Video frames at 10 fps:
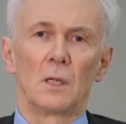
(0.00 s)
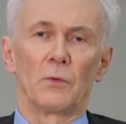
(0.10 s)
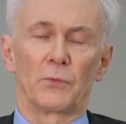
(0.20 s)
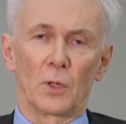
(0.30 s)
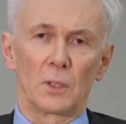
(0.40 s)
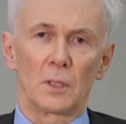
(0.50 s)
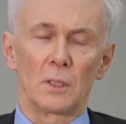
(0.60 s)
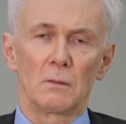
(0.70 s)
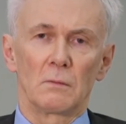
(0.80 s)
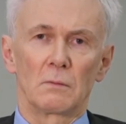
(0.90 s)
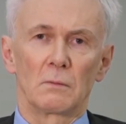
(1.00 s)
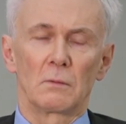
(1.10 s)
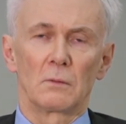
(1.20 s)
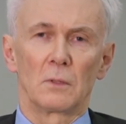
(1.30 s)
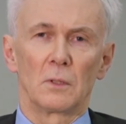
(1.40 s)
Folter
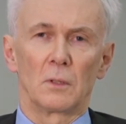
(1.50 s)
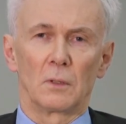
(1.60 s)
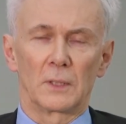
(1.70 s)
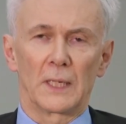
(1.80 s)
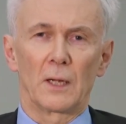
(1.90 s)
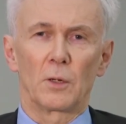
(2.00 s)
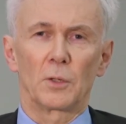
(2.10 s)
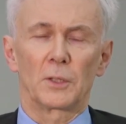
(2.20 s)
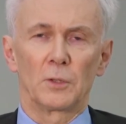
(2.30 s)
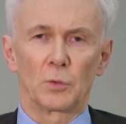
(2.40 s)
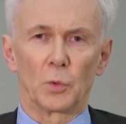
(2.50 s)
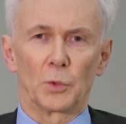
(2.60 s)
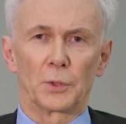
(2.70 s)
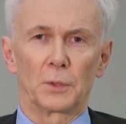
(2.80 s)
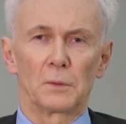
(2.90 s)
und dann auch den
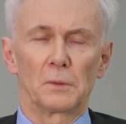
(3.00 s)
Tod.